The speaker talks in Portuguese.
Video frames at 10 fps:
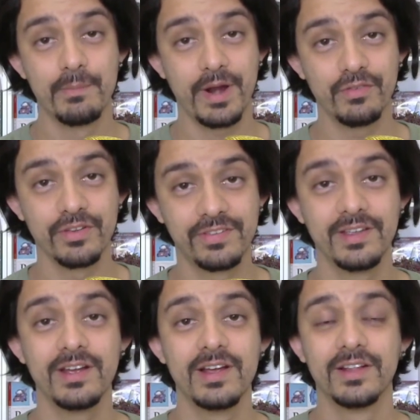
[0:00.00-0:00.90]
para
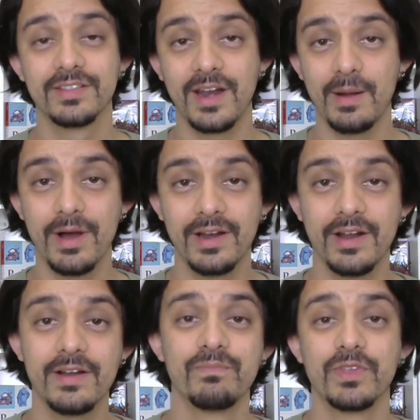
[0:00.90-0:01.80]
você
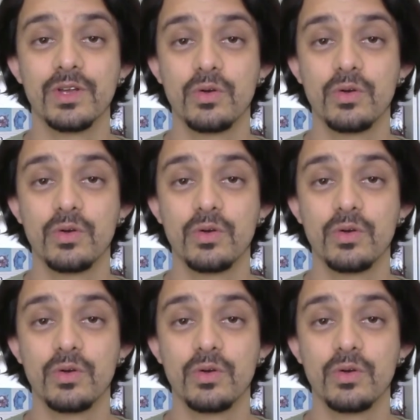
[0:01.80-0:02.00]
trabalhar